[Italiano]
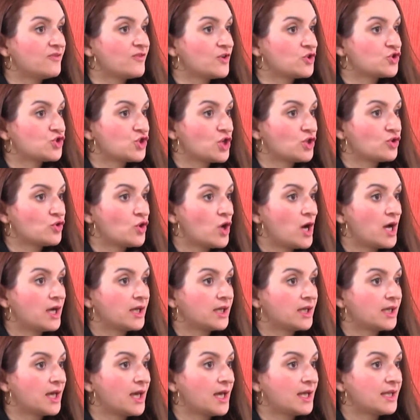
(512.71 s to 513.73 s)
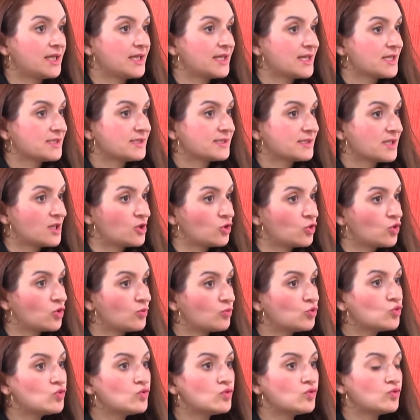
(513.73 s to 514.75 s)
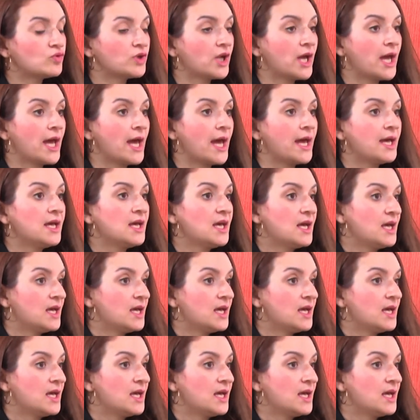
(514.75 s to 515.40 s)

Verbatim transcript: facendo anche richieste al comune,